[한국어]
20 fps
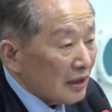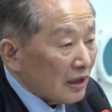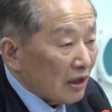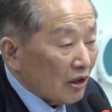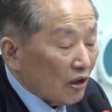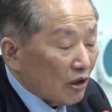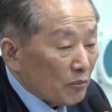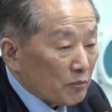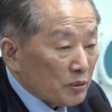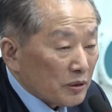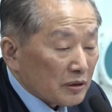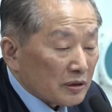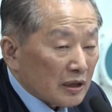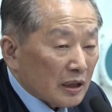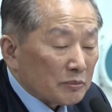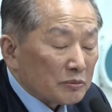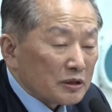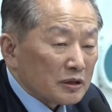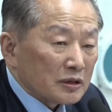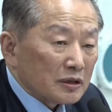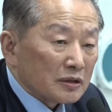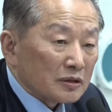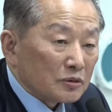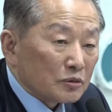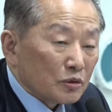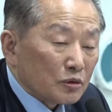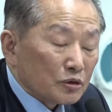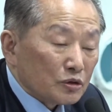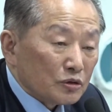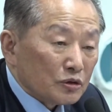아홉 평 남짓한
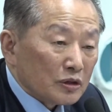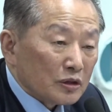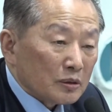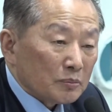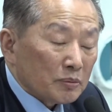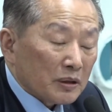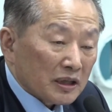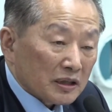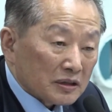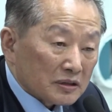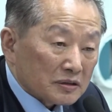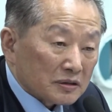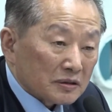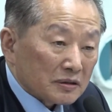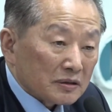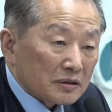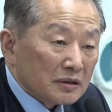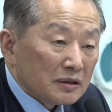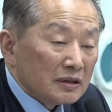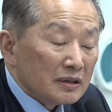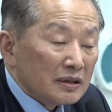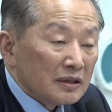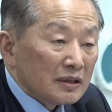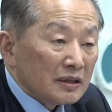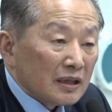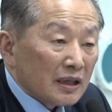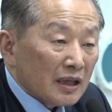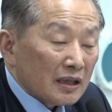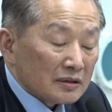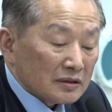노인의 방에서
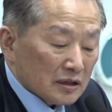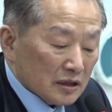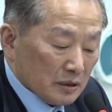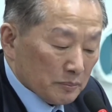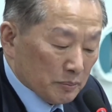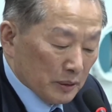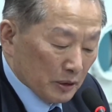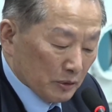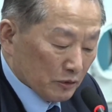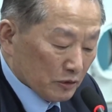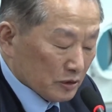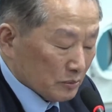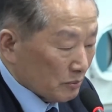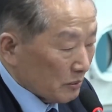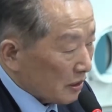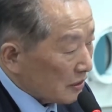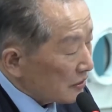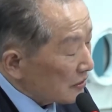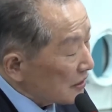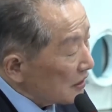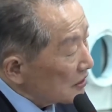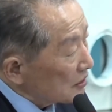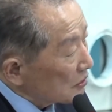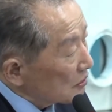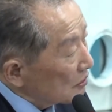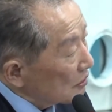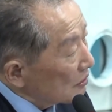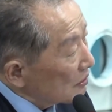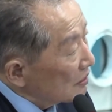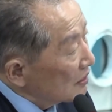한 달에 150만 원
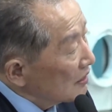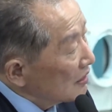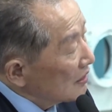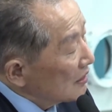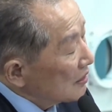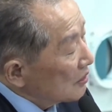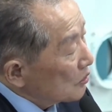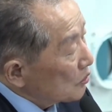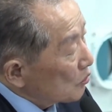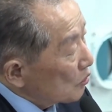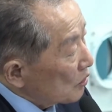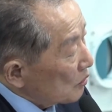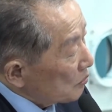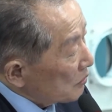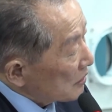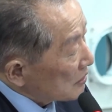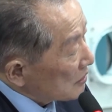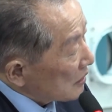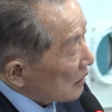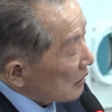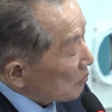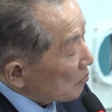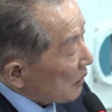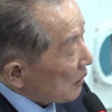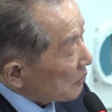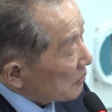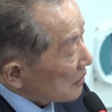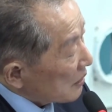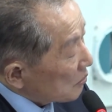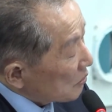가지고 노인 몇살이
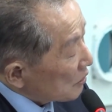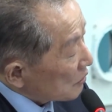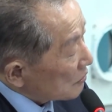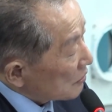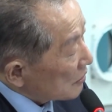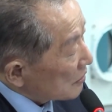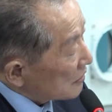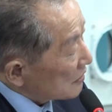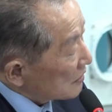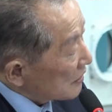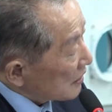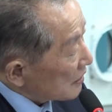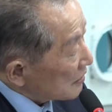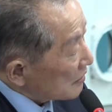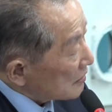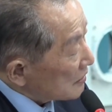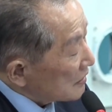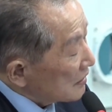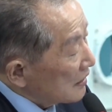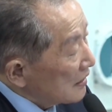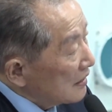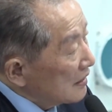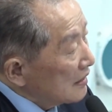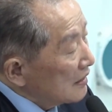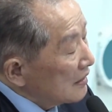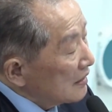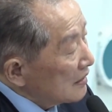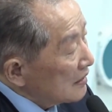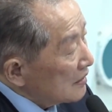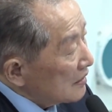밥이나 먹고 끝나는
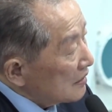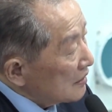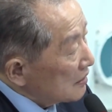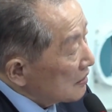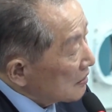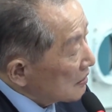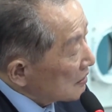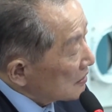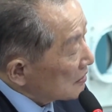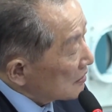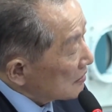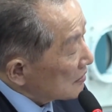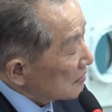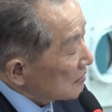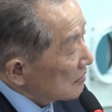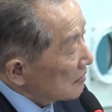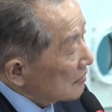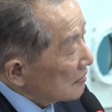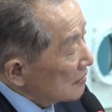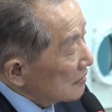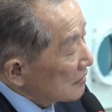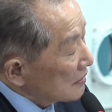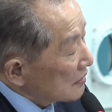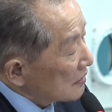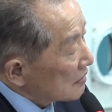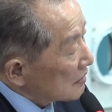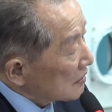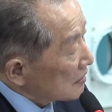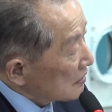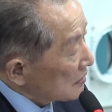이러한
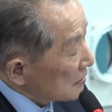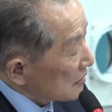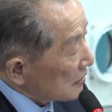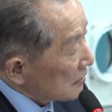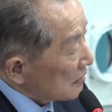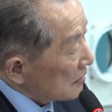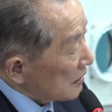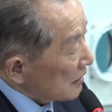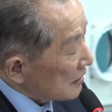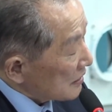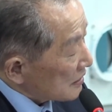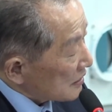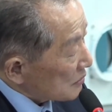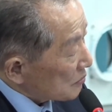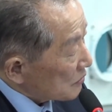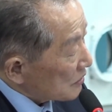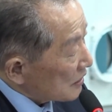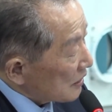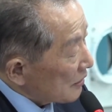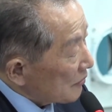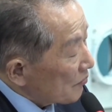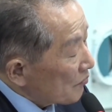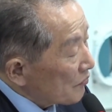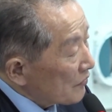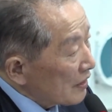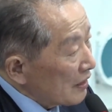실태를 했습니다.